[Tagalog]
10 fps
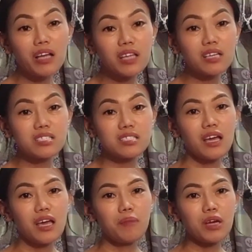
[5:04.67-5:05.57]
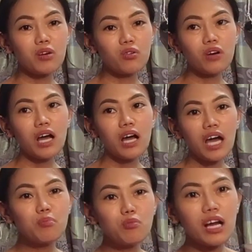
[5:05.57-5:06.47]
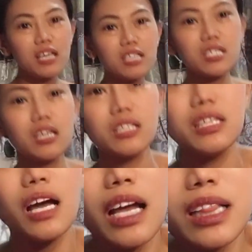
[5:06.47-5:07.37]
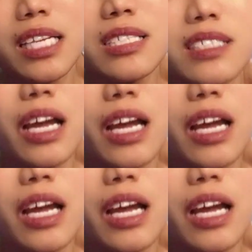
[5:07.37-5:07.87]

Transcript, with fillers: at least ano, at least kasi yung mga tao ngayon hindi